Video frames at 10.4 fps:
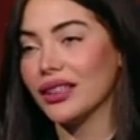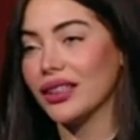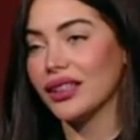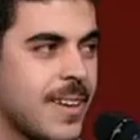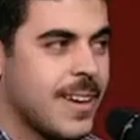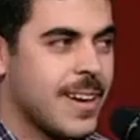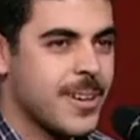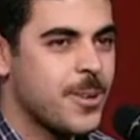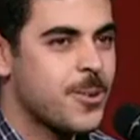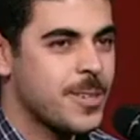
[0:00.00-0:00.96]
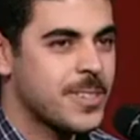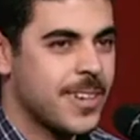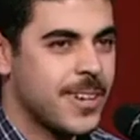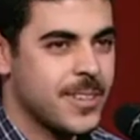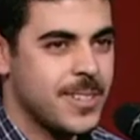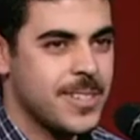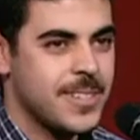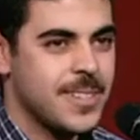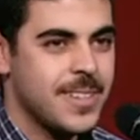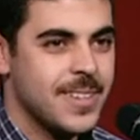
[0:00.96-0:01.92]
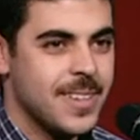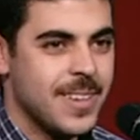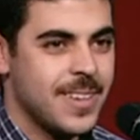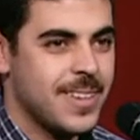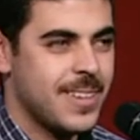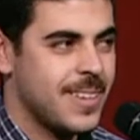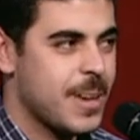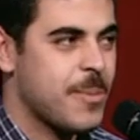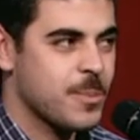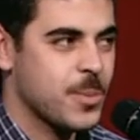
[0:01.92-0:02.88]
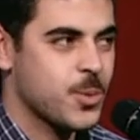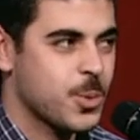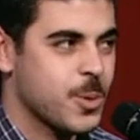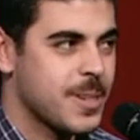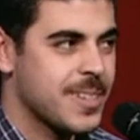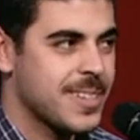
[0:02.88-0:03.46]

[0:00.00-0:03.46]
انا خريج كليه تجاره انجليزي آه جامعه المنصوره